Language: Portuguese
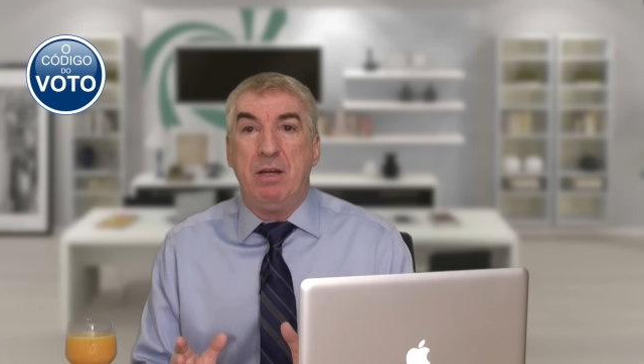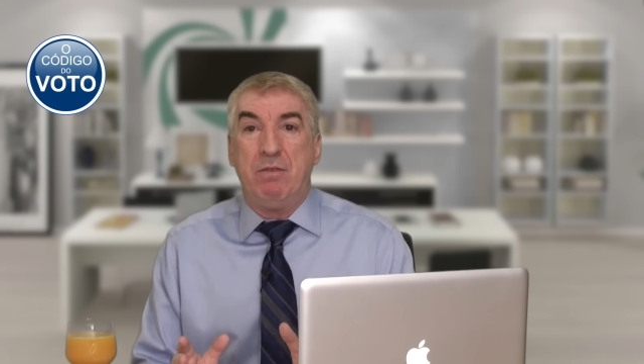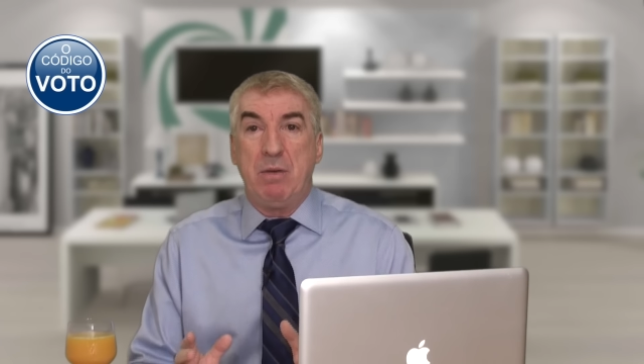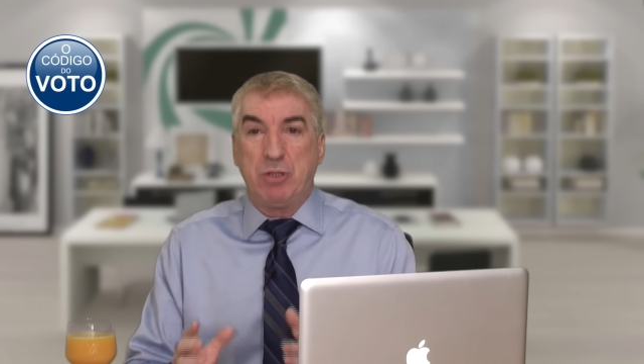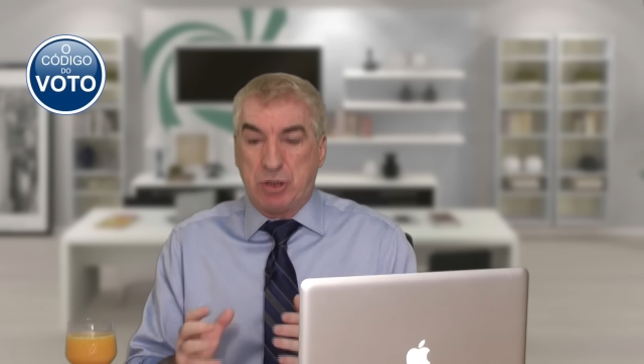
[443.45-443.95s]

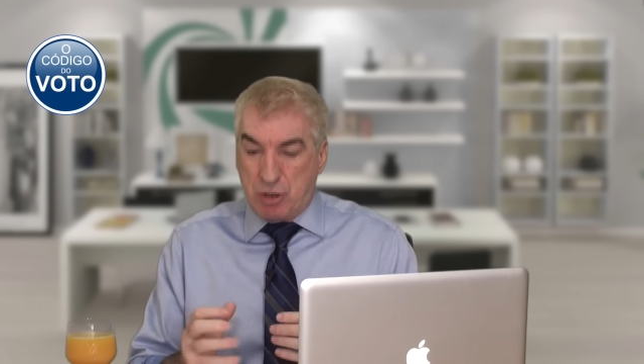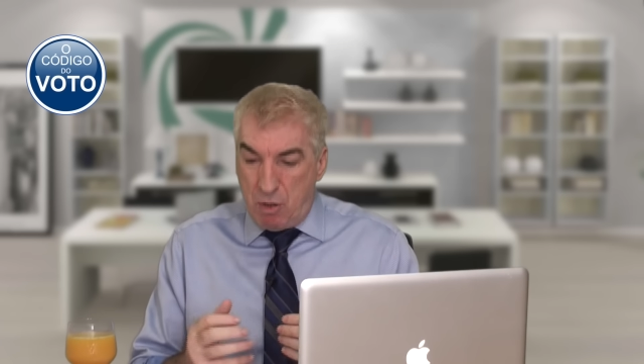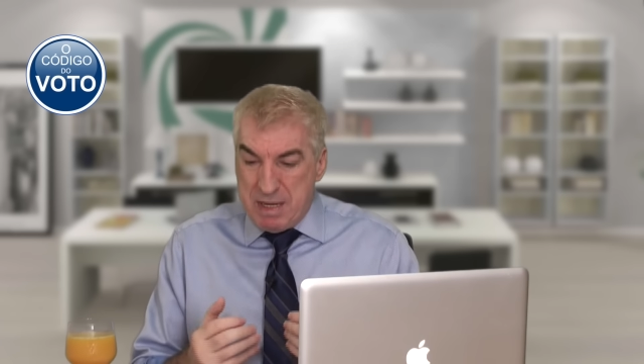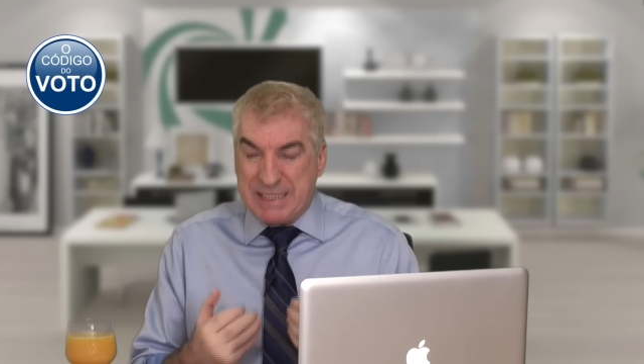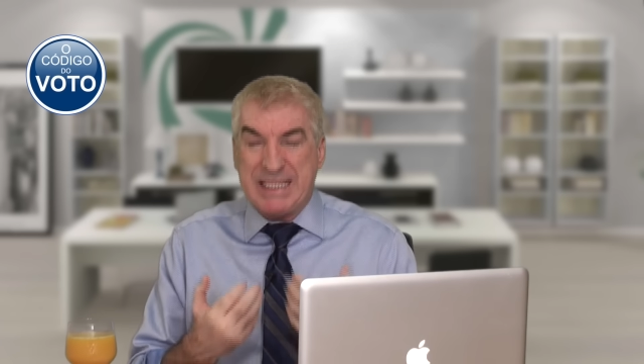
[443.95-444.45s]
Vamos
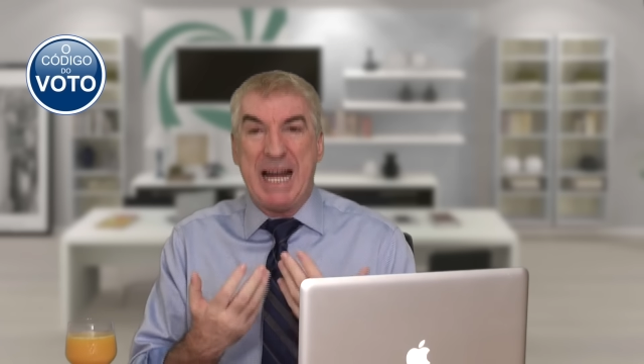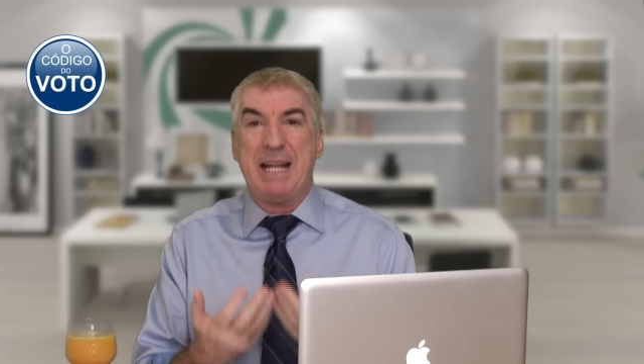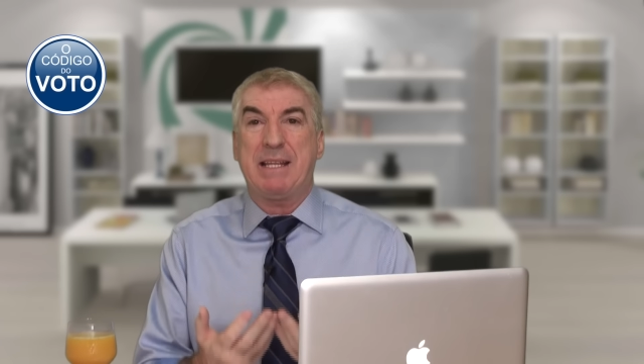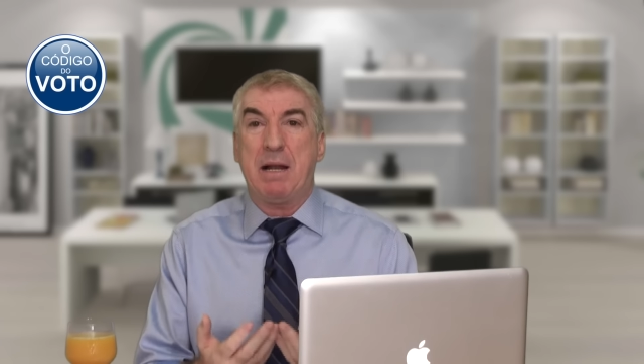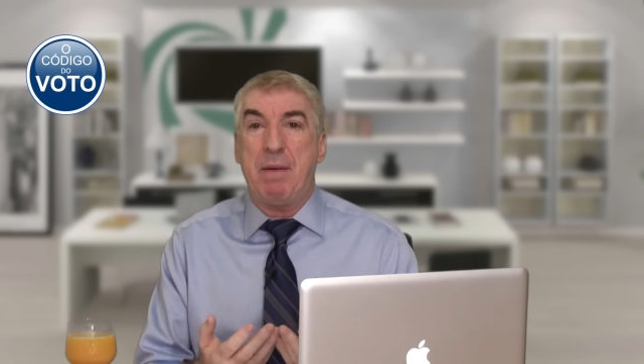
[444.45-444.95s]
começar
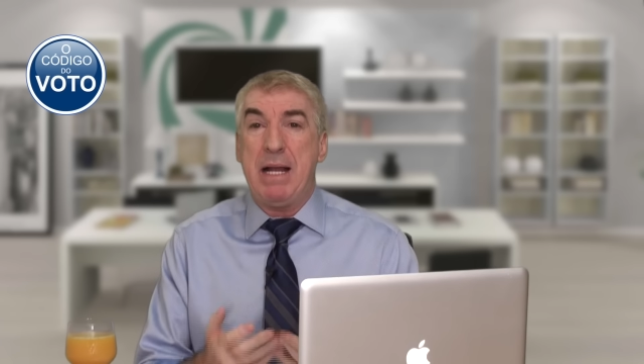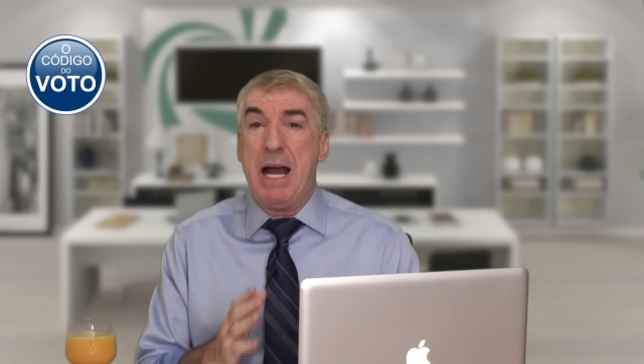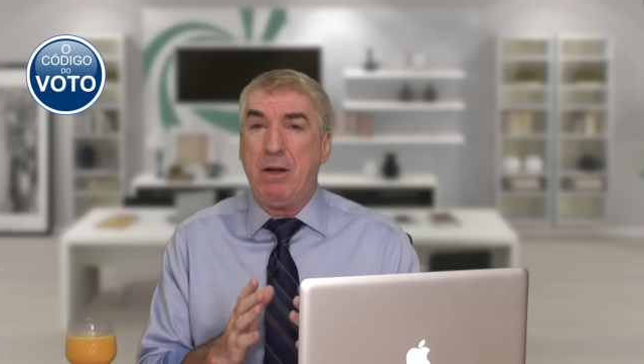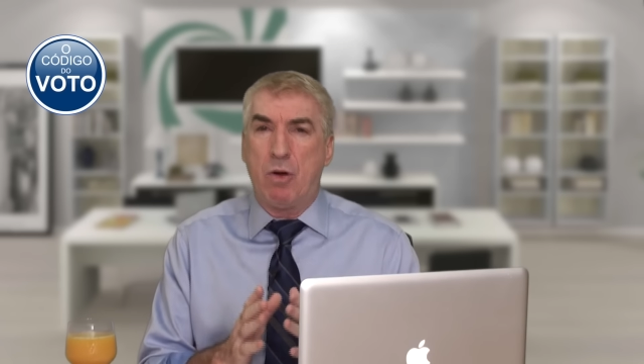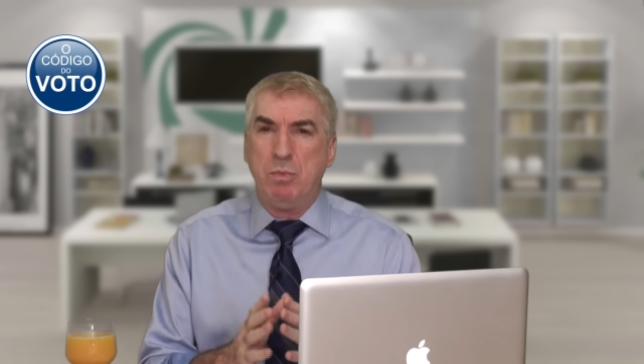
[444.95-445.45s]
a
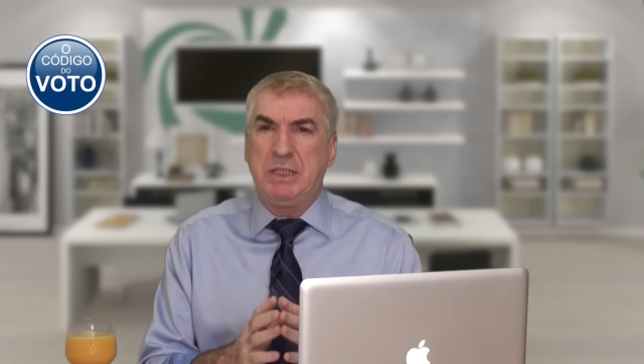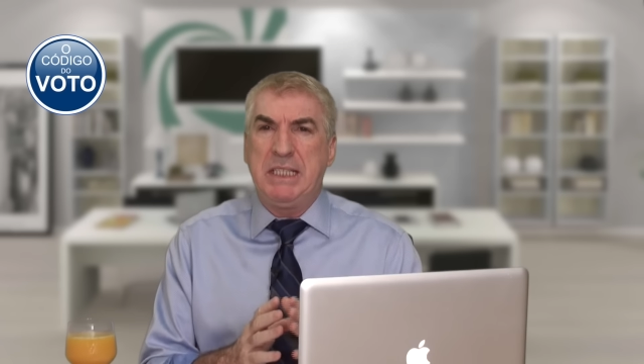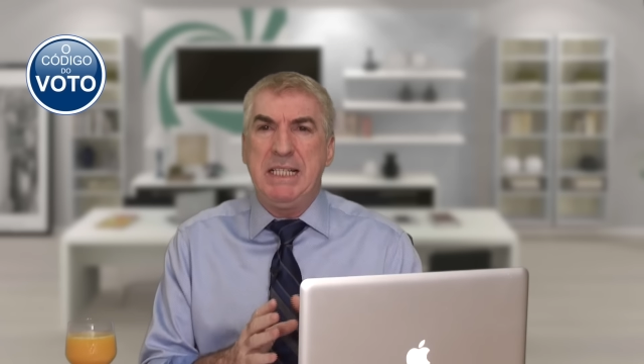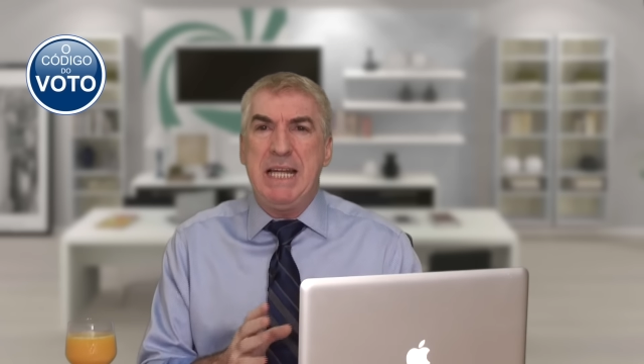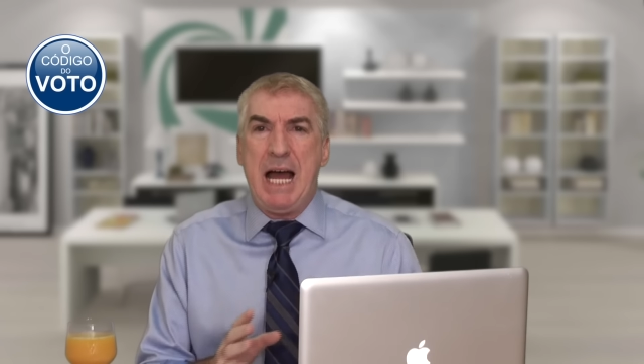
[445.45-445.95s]
trabalhar como
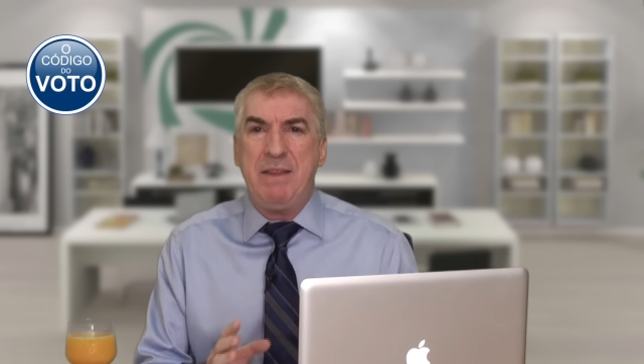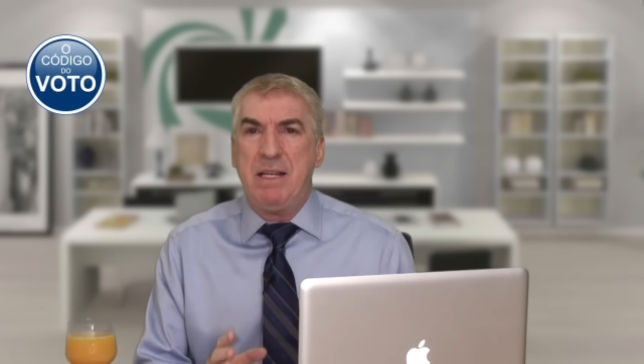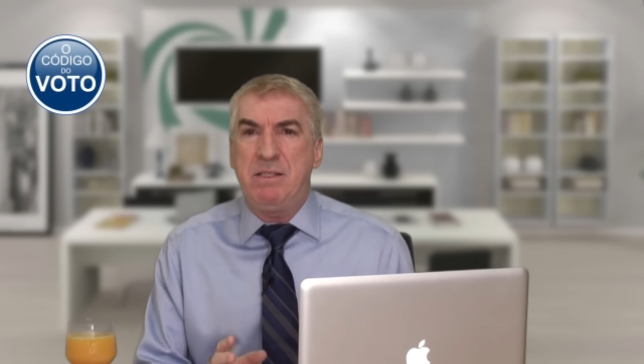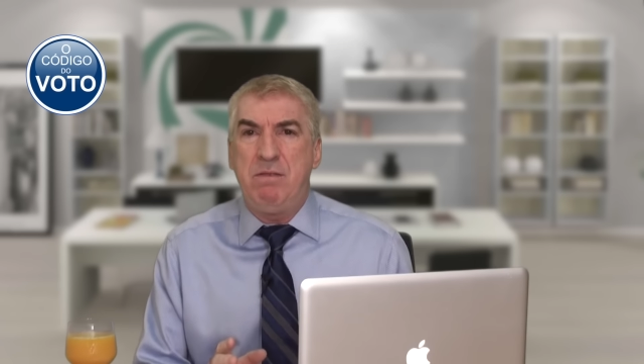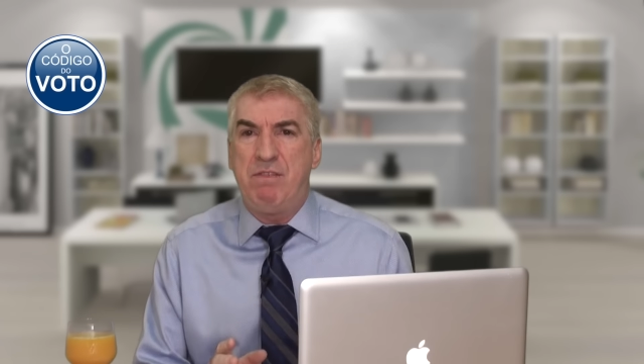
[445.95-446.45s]
se
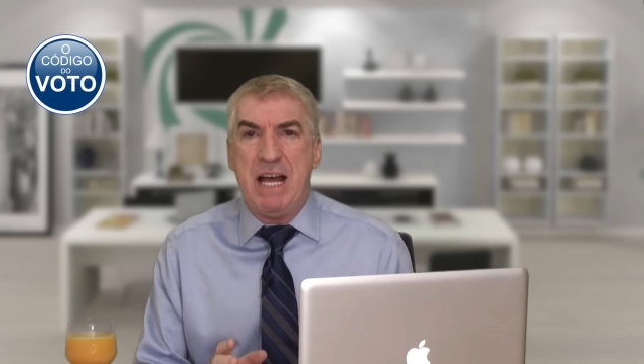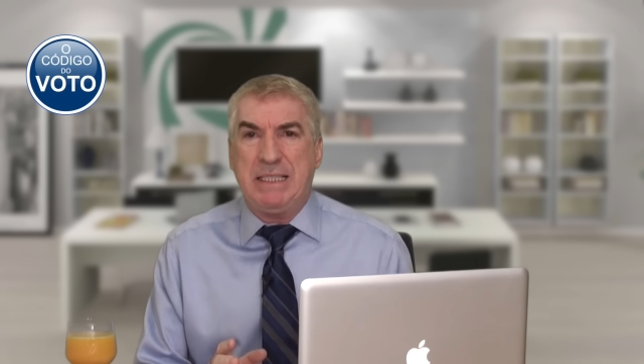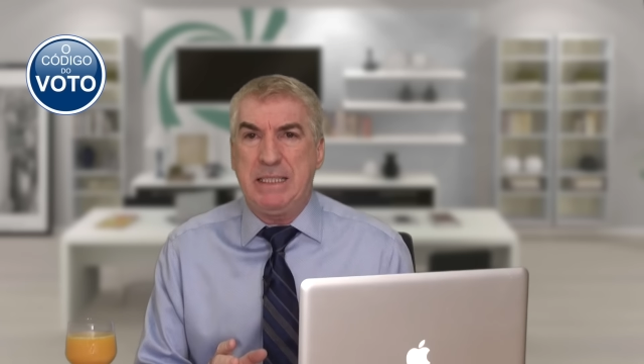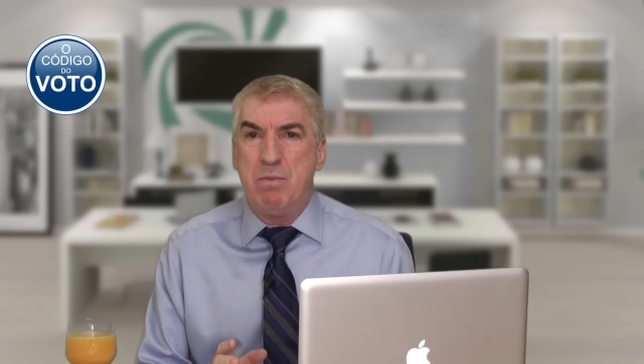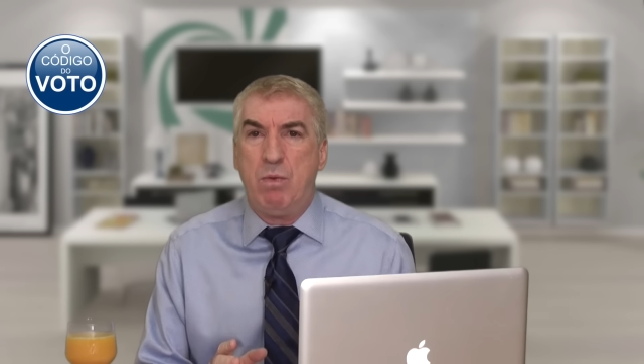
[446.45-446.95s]
nada
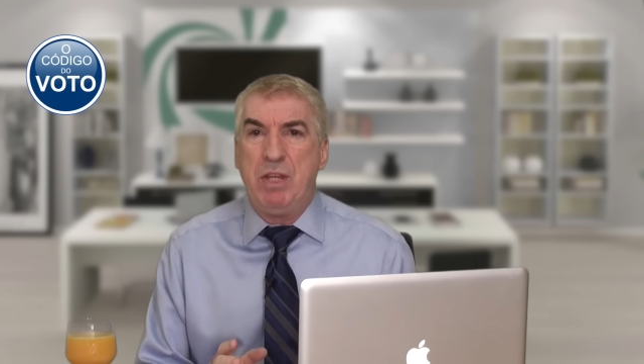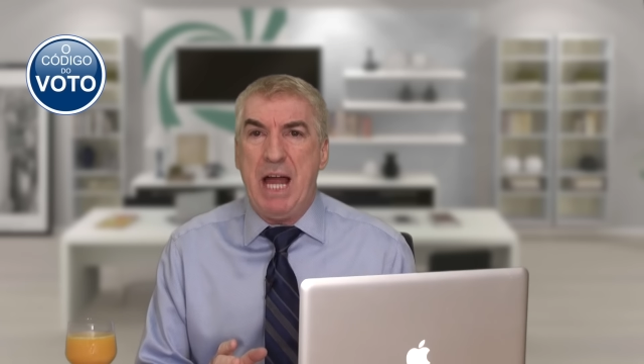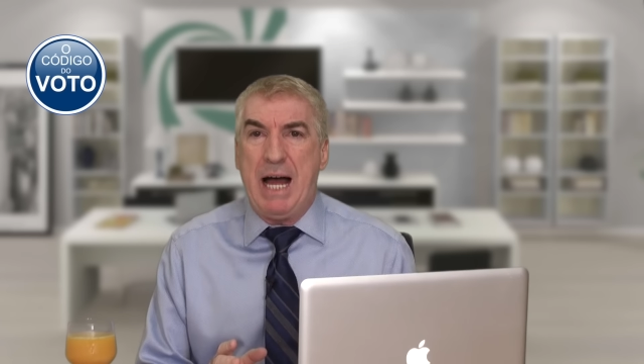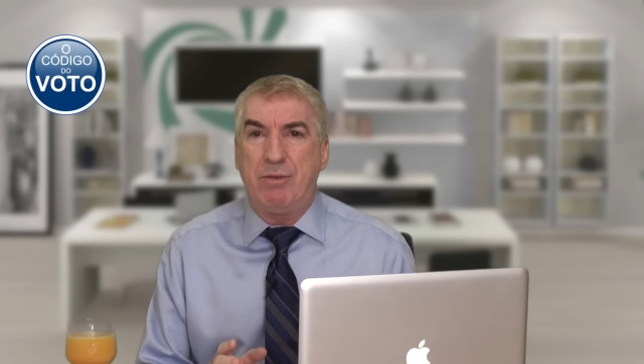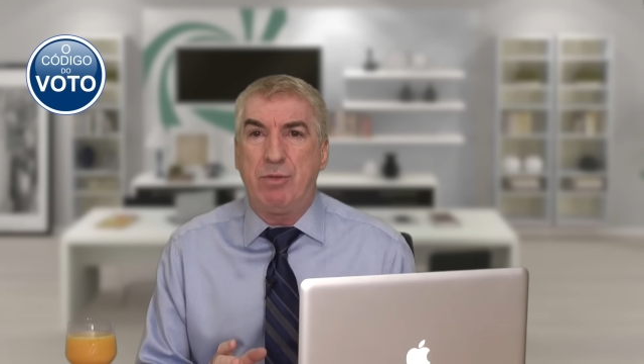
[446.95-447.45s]
tivesse
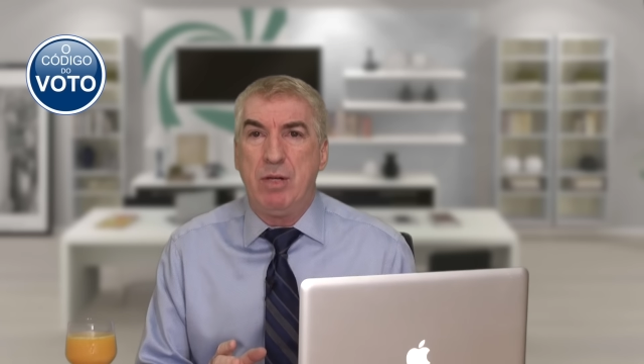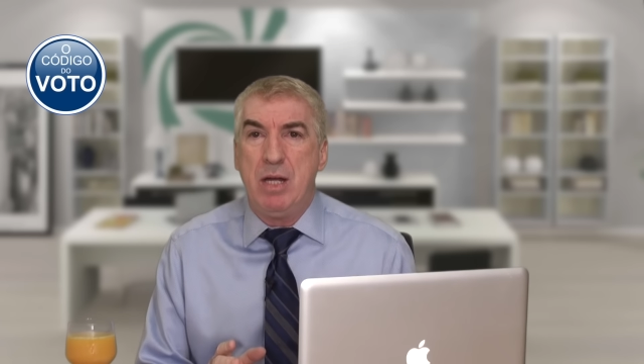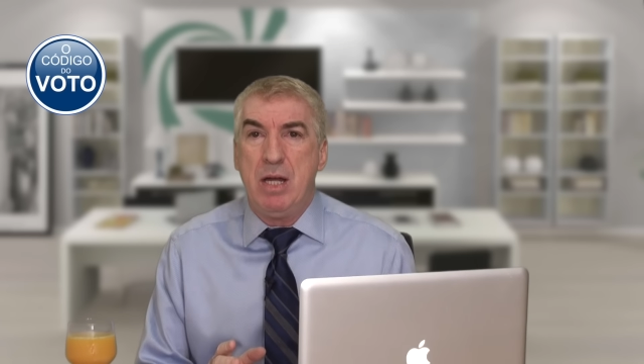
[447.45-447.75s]
mudado